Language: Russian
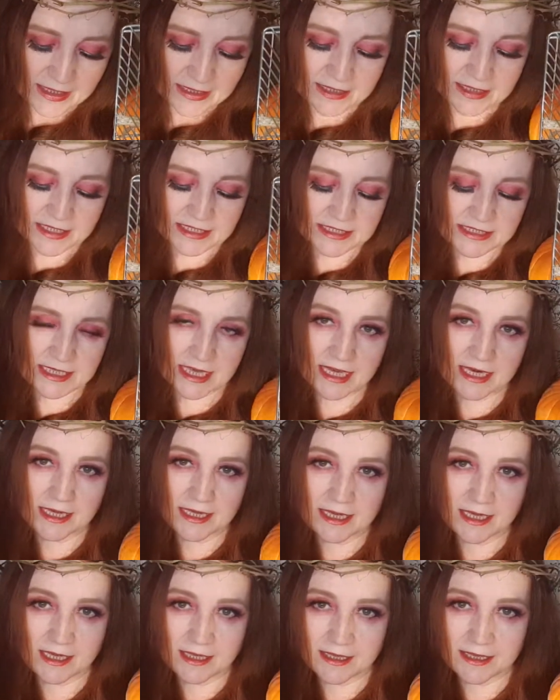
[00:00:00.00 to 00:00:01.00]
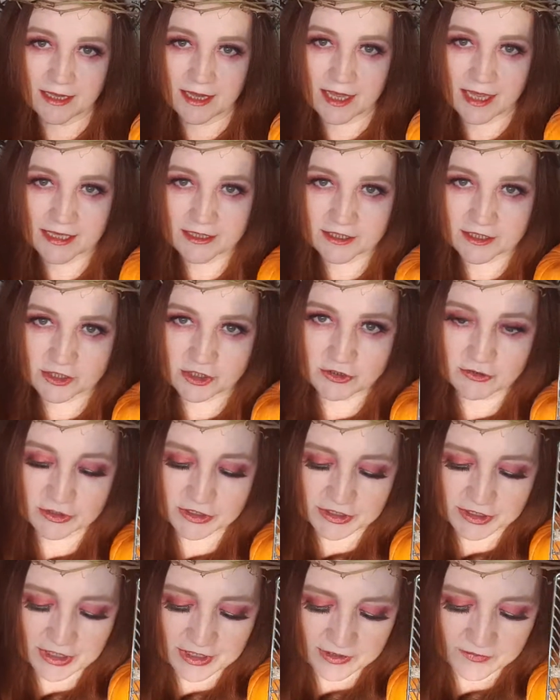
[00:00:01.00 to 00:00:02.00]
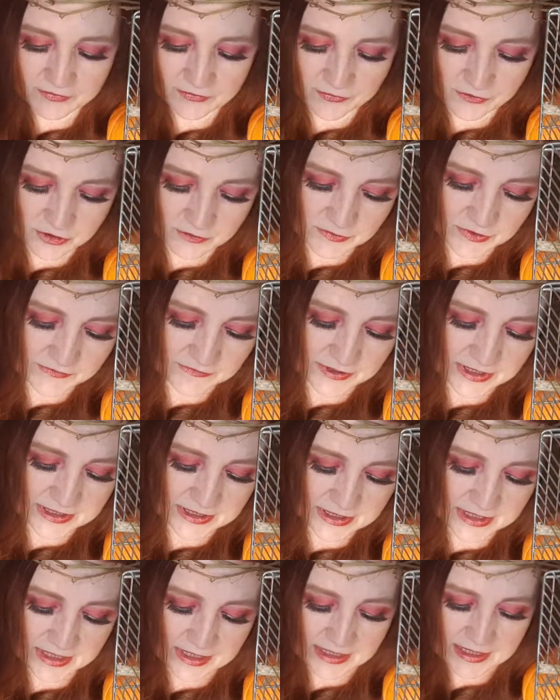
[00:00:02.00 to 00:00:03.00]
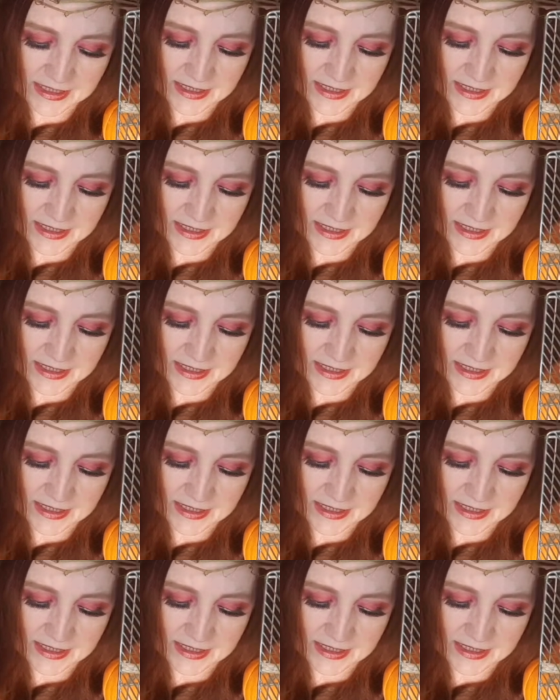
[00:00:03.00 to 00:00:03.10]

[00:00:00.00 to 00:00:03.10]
Кристаллики льда – это жесткая форма воды.